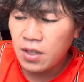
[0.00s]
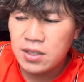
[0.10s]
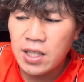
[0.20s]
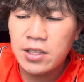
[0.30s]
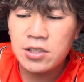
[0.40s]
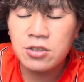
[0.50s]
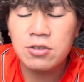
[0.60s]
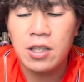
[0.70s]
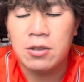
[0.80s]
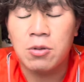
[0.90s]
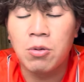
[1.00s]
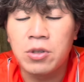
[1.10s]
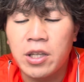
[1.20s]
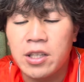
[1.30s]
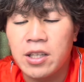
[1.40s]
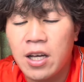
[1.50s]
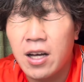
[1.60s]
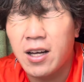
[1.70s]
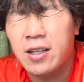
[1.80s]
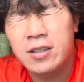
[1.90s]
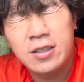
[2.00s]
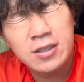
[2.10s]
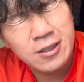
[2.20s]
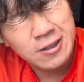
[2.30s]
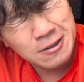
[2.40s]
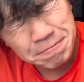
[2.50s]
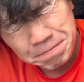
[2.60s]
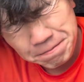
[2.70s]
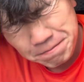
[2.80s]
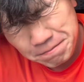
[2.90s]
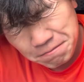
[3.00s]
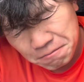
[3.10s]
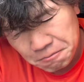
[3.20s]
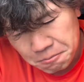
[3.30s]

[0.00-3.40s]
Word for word: 最終回の攻撃が、うん、